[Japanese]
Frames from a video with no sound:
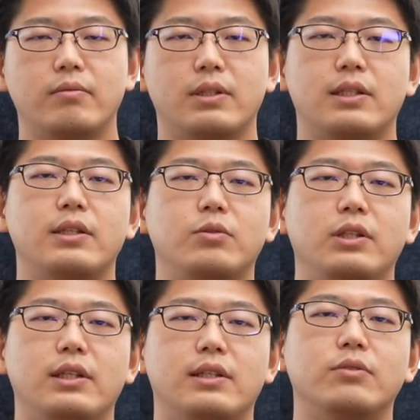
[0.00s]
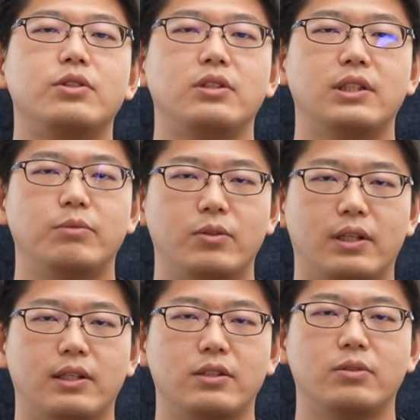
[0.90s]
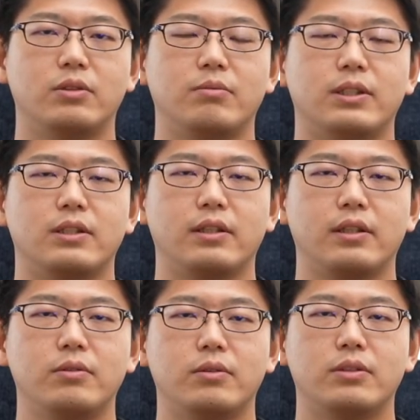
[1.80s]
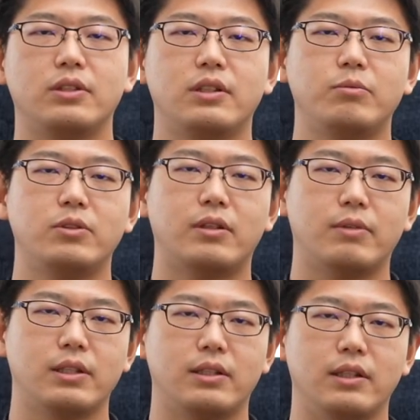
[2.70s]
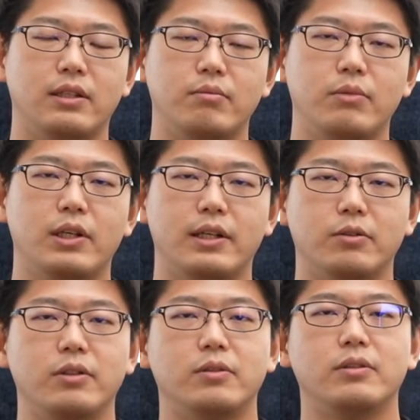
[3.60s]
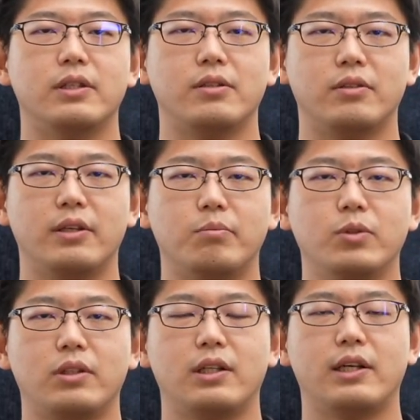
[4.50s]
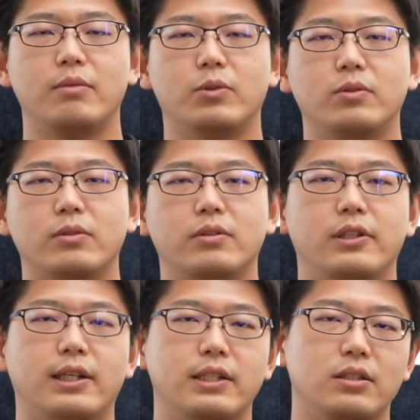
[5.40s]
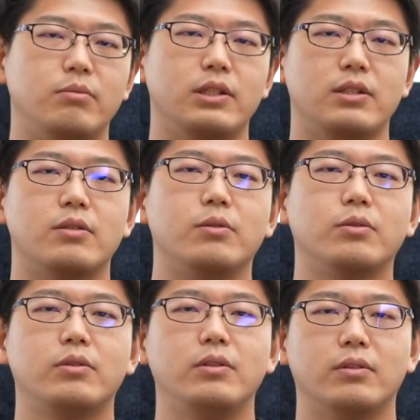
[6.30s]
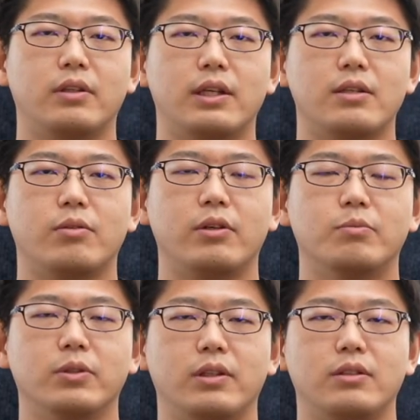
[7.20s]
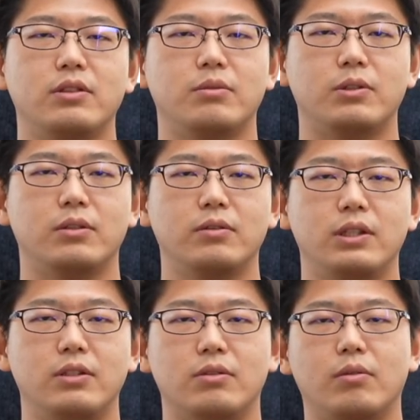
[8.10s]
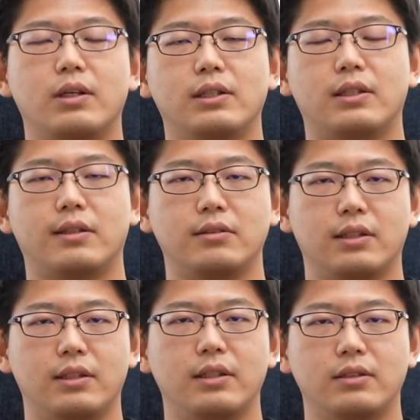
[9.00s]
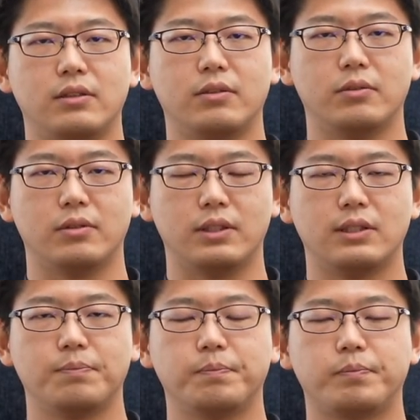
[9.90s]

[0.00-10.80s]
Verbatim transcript: まあ、最初にあの CM の話をしましたけど CM はまさに未来の記憶ですよね持ってないものを繰り返しイメージすることによってそれを持っている自分の臨場感が高くなっているということです。